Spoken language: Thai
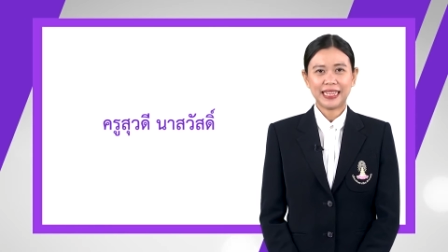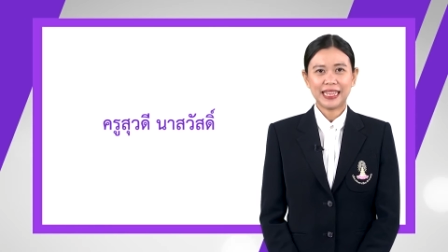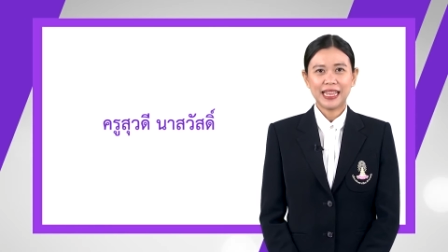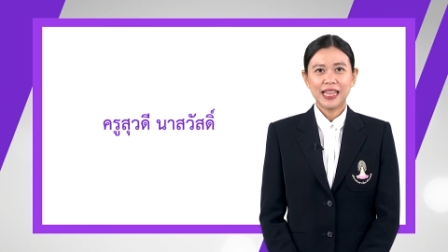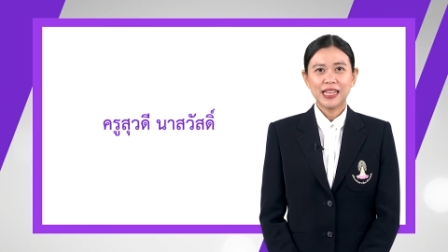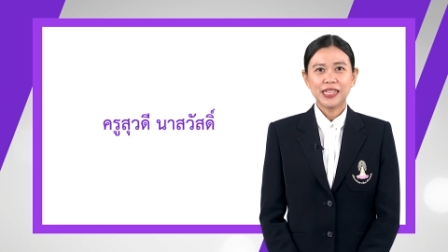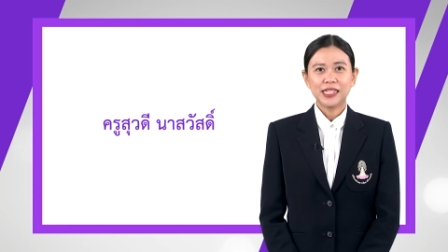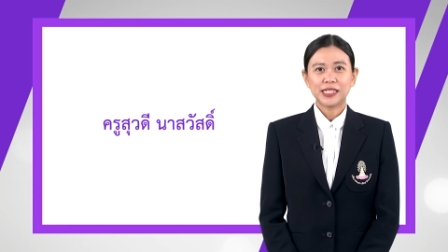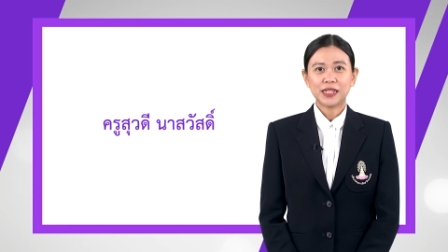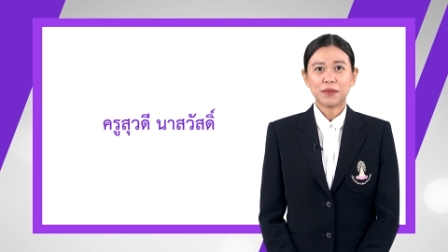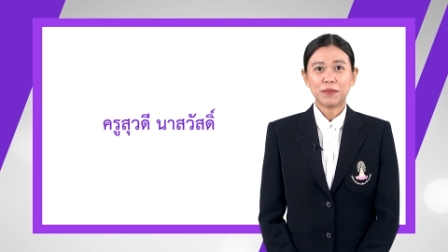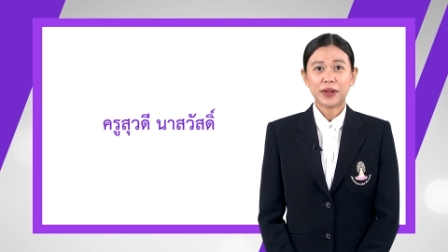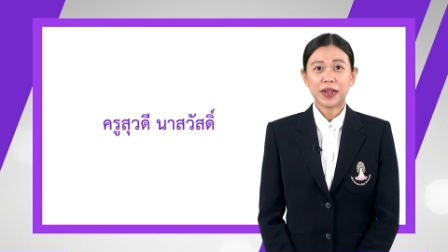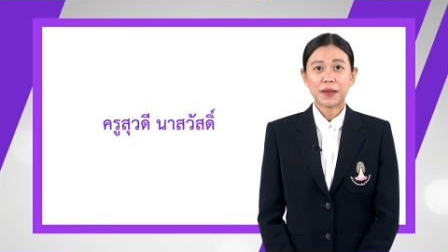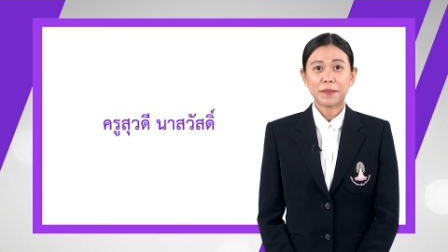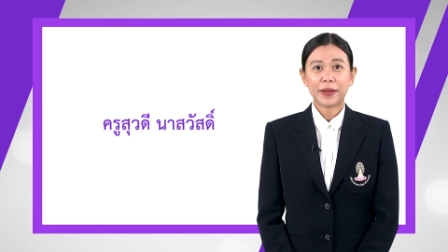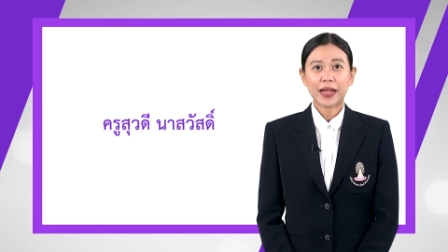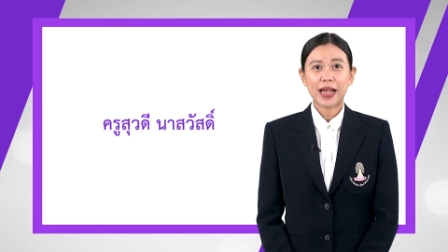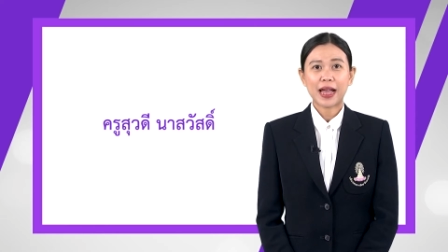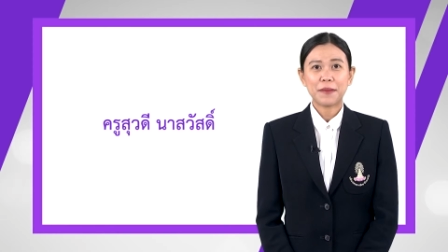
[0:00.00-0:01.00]
4 สำห
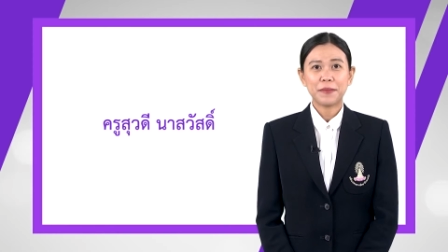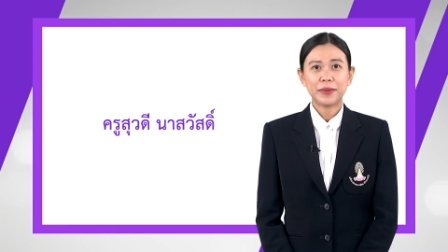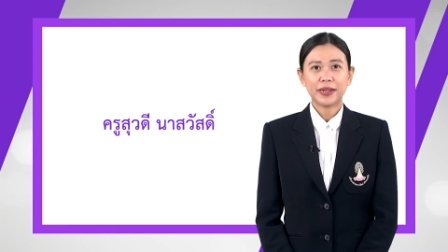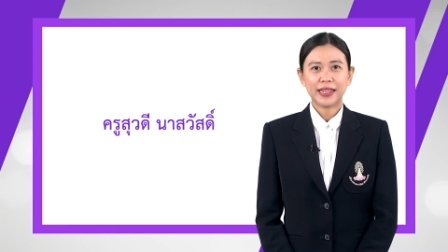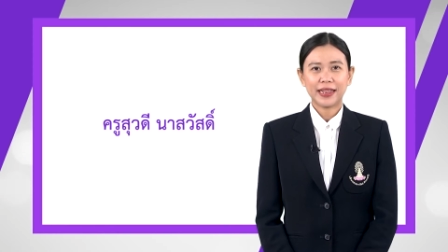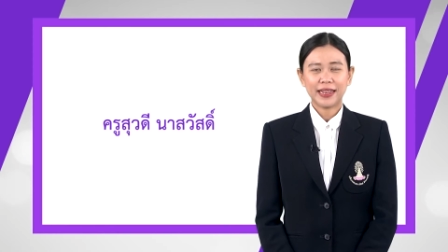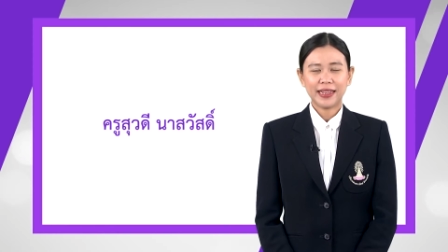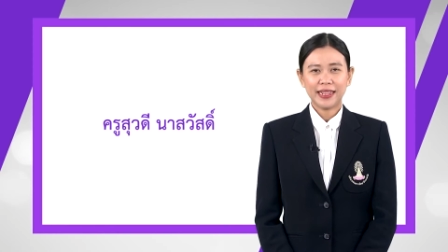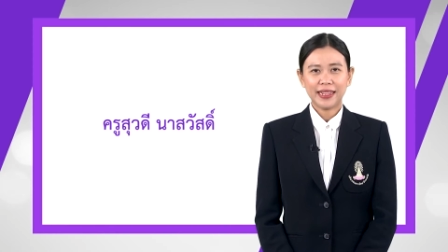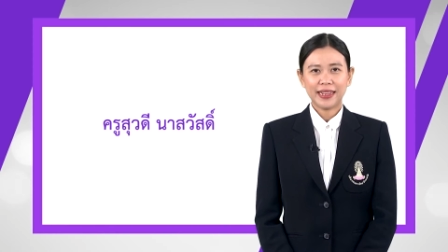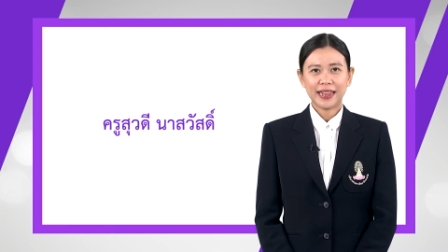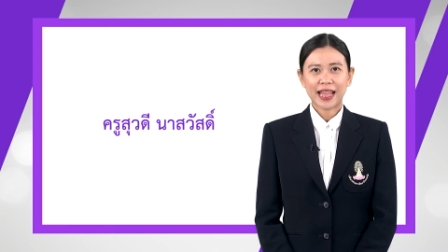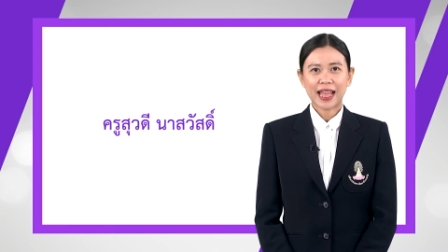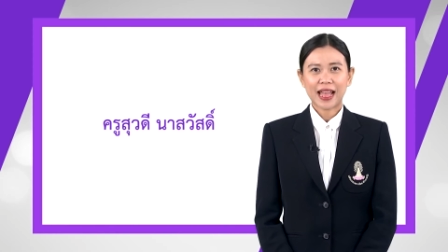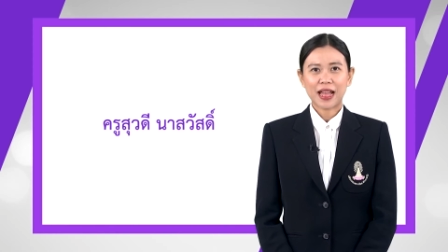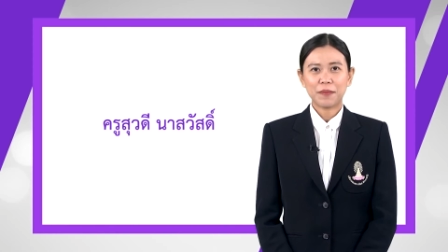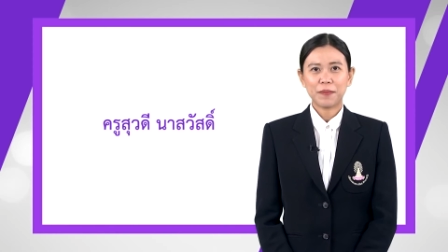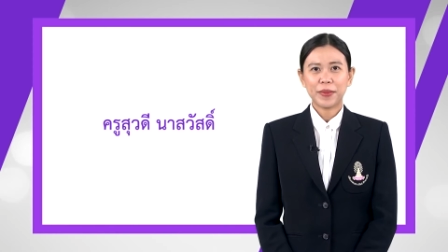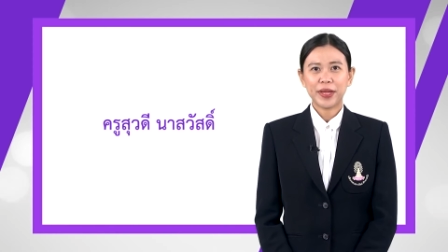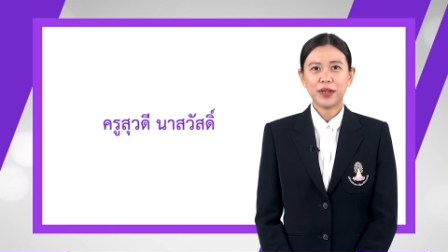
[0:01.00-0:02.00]
รับคาบเรียนนี้นะ
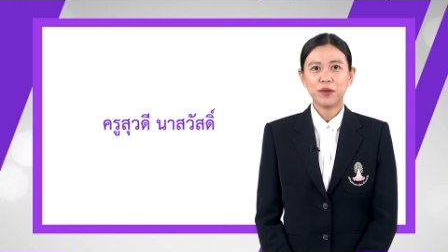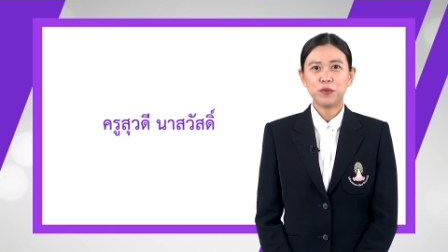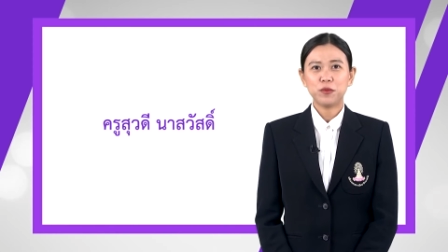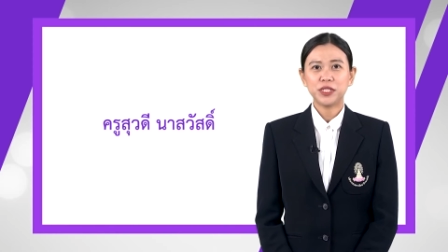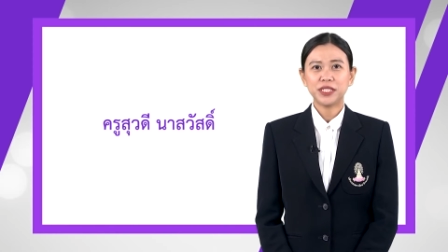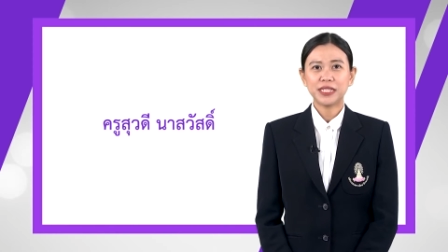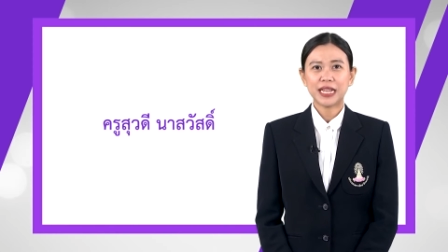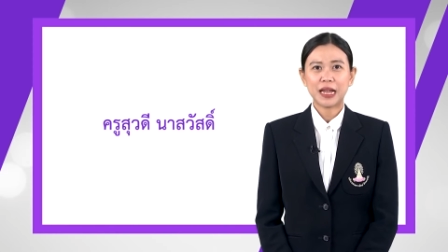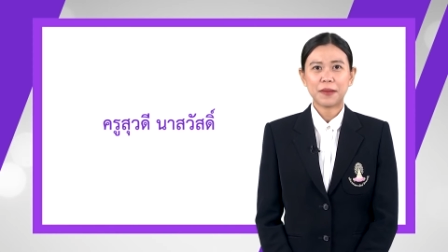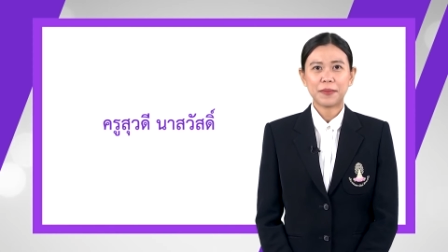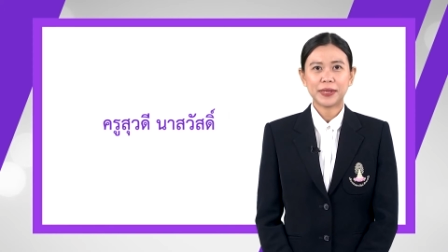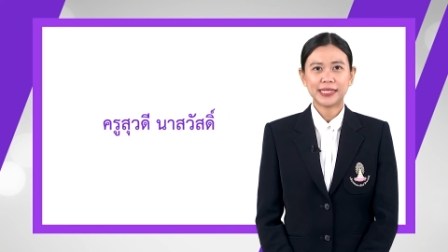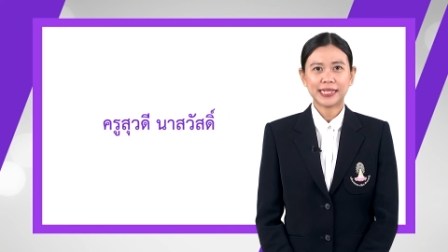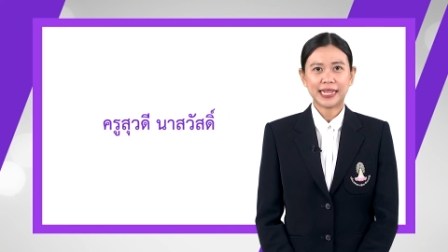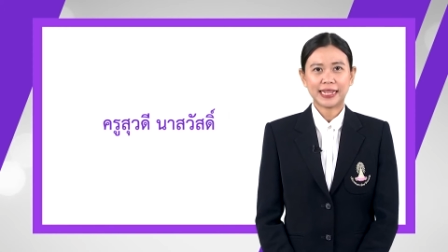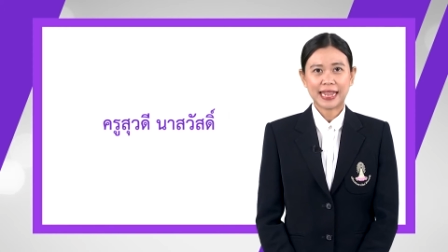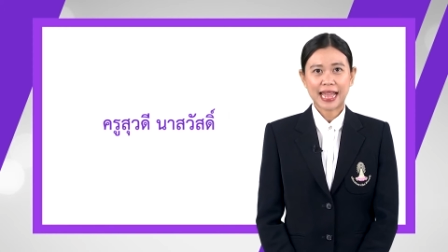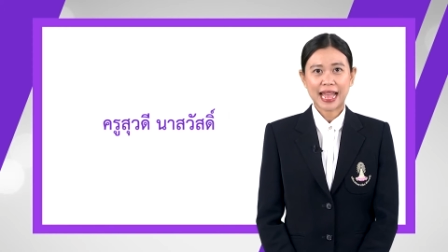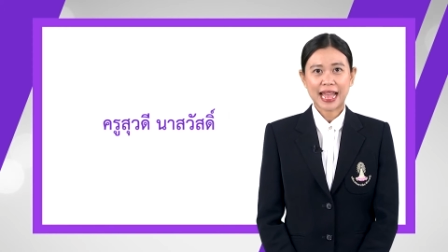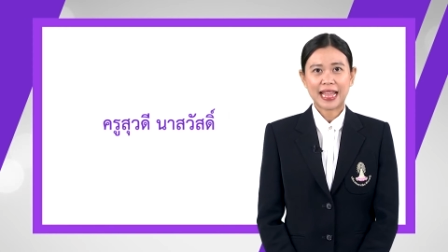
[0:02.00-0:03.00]
คะ เป็นวิชาภา
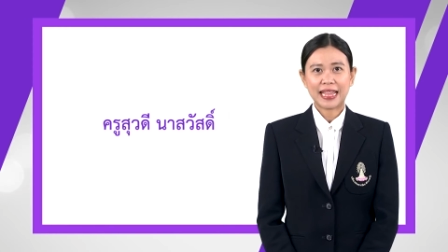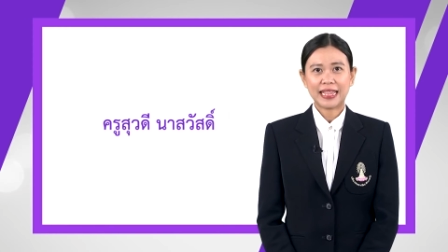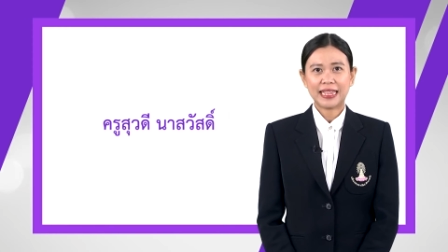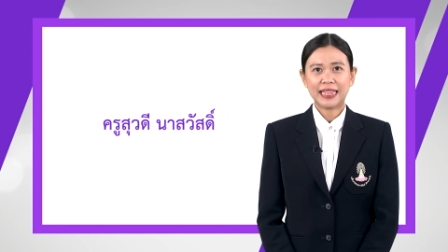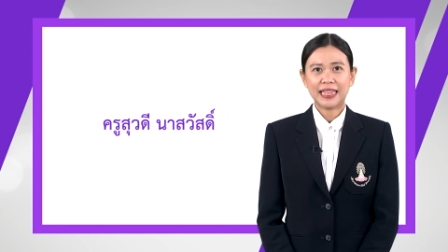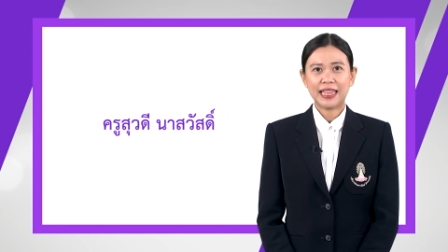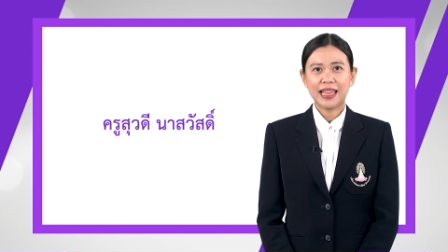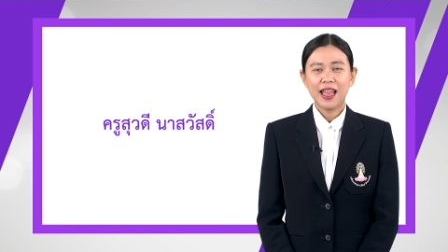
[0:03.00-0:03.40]
ษาไทย